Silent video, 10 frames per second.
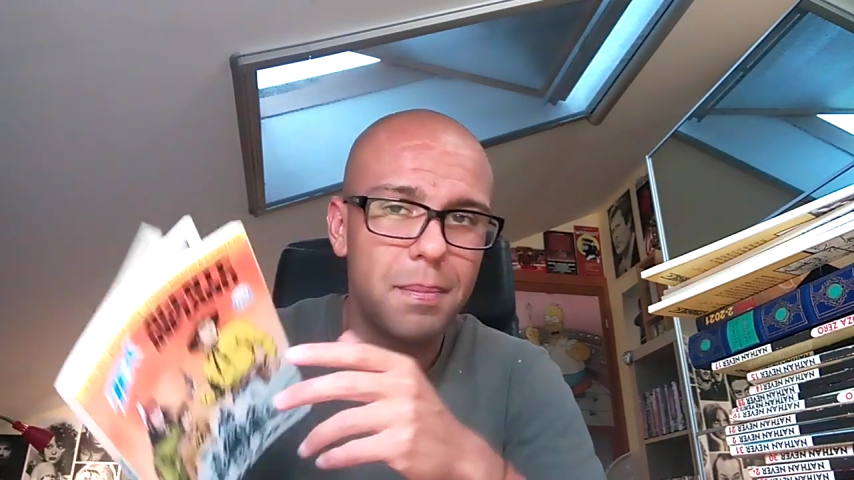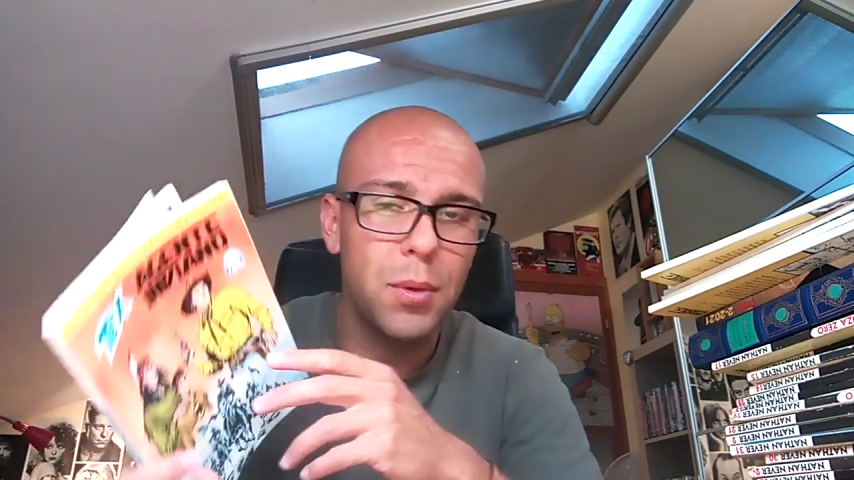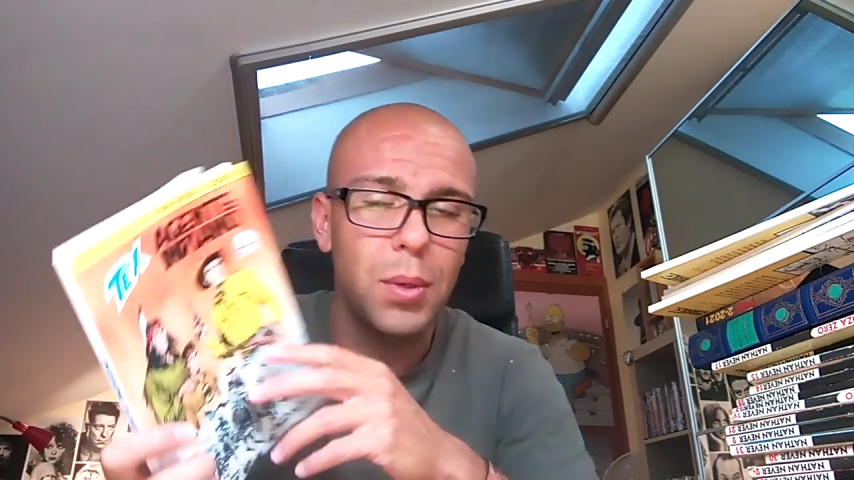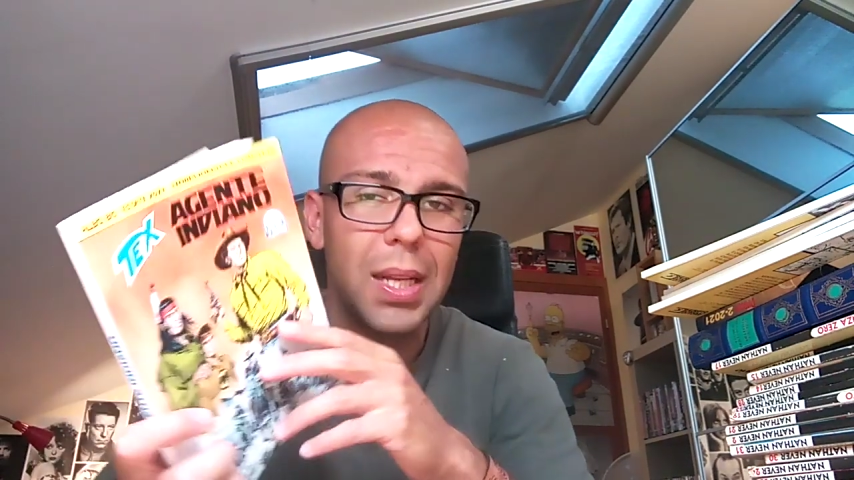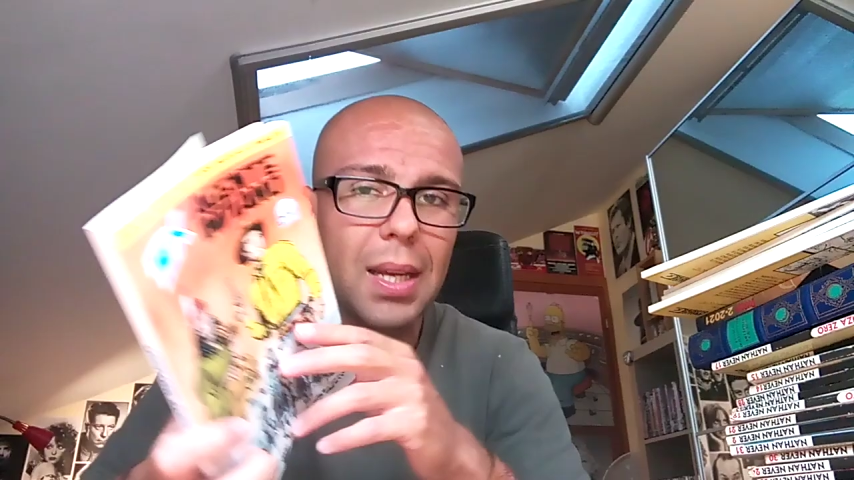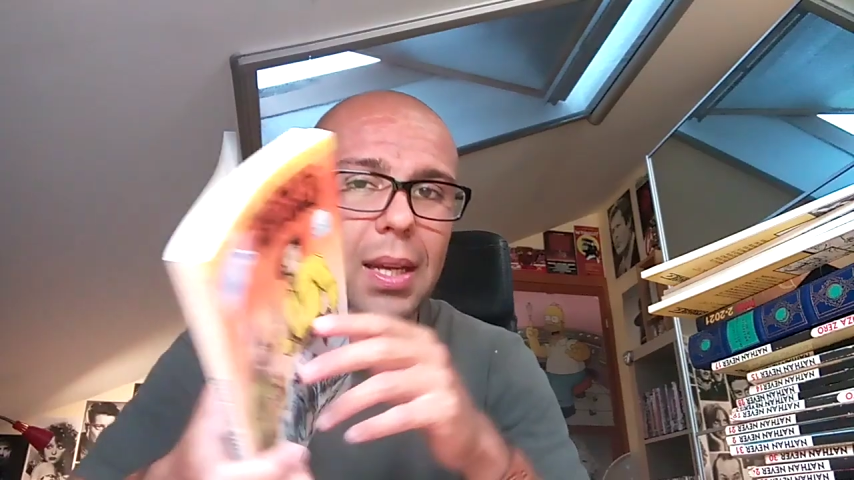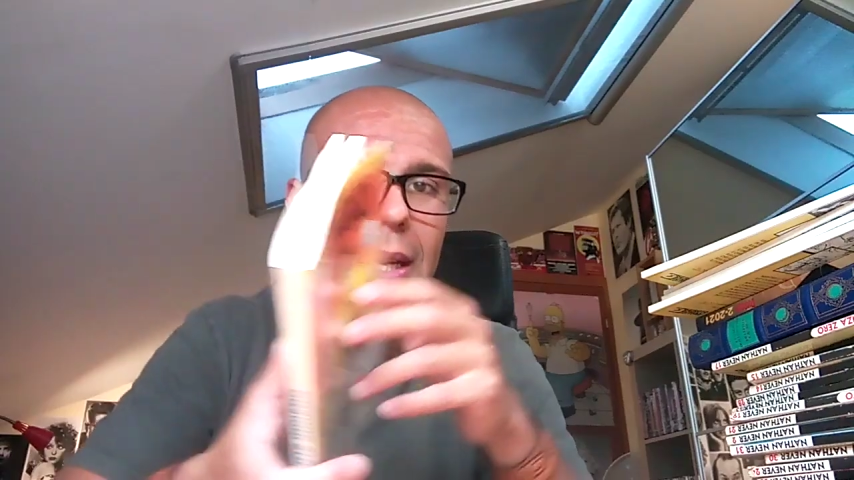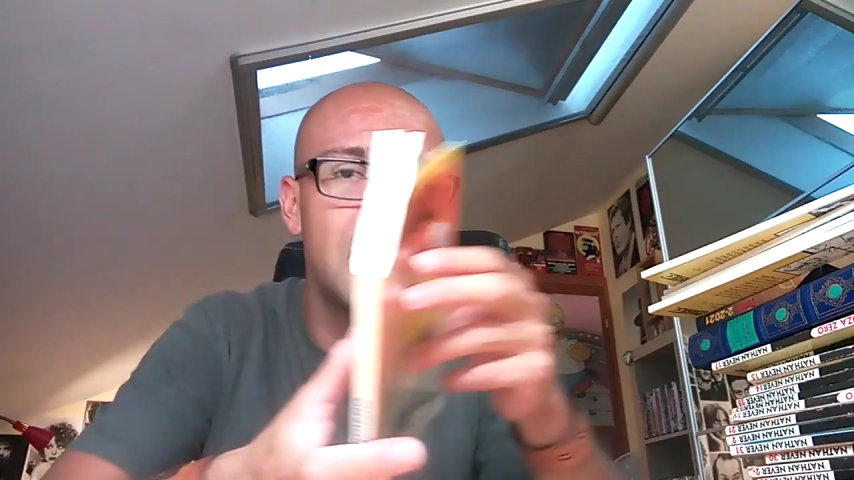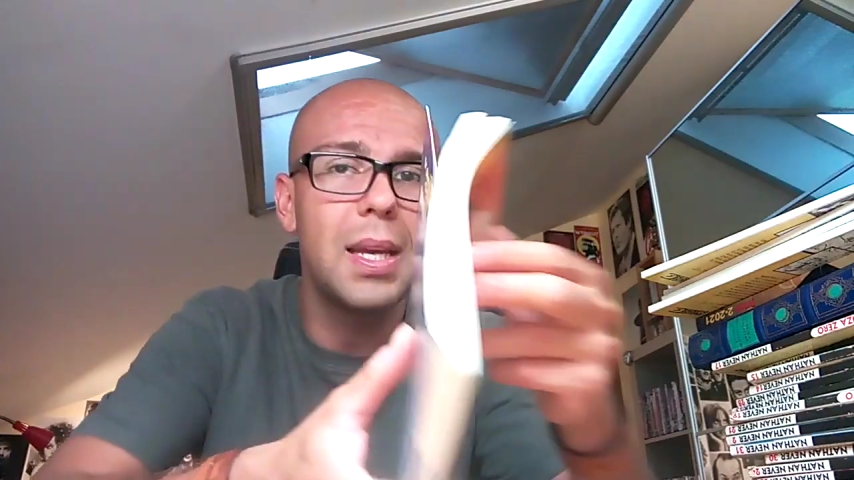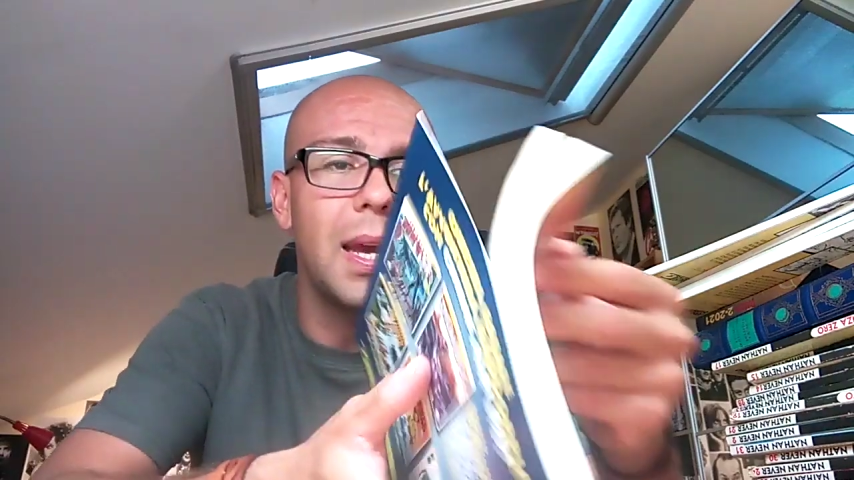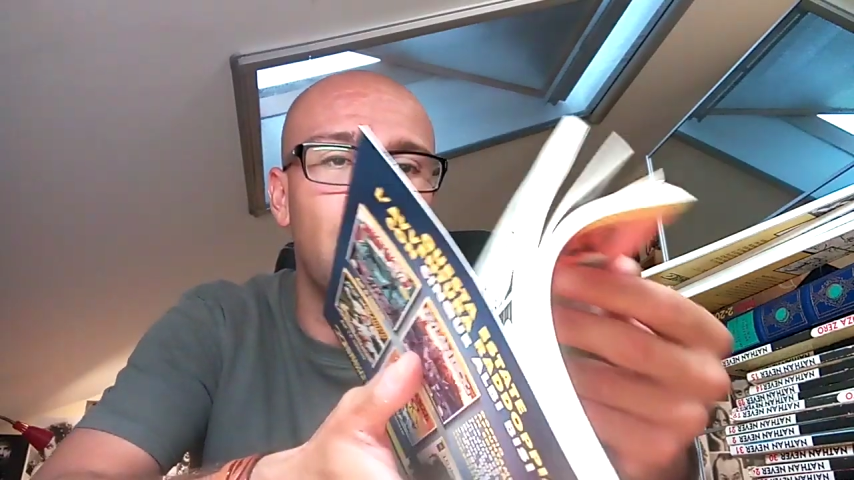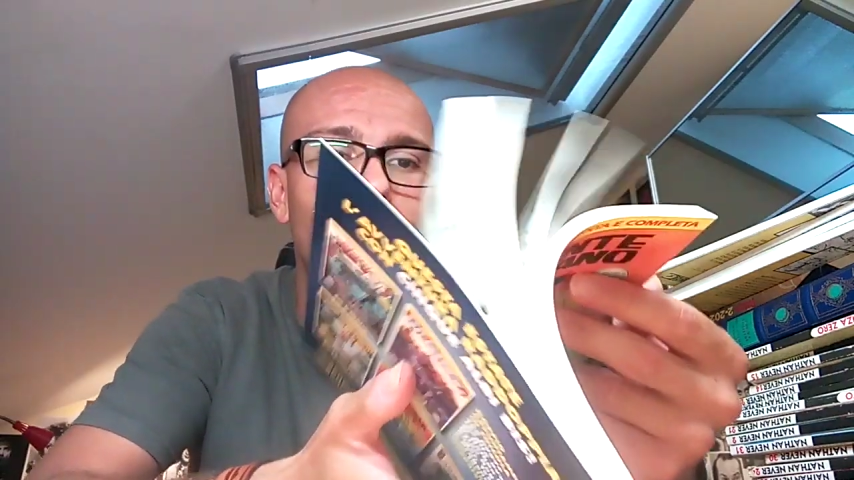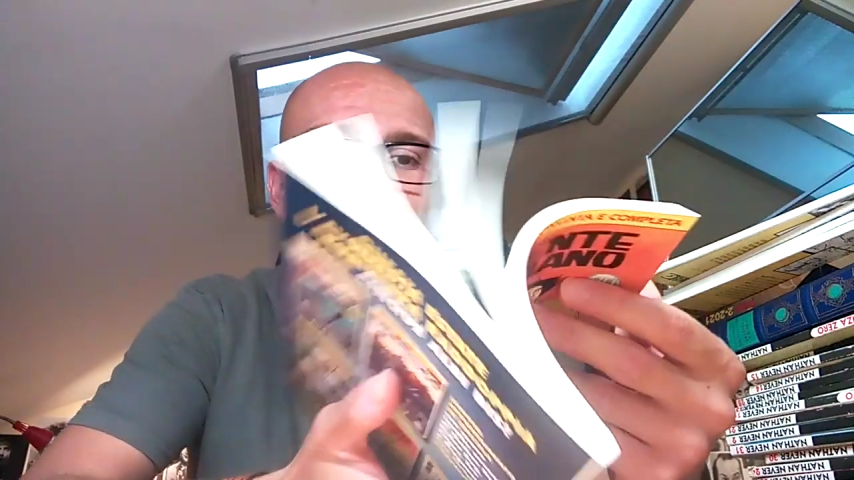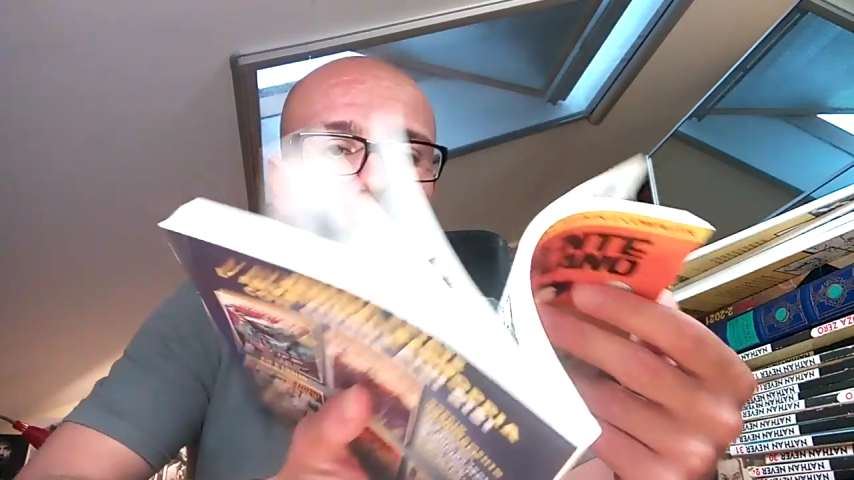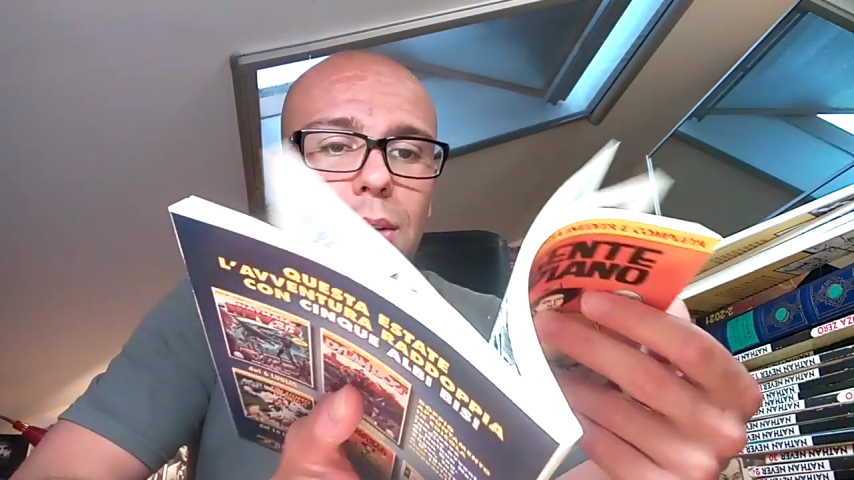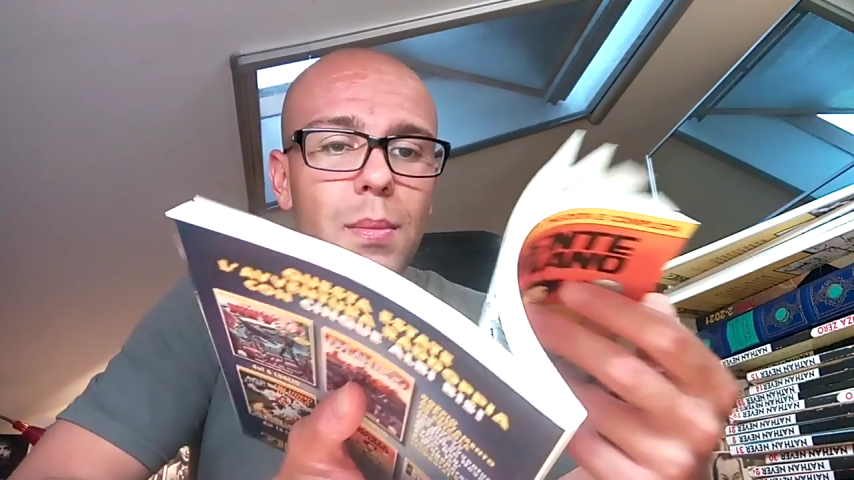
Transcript: quindi è quasi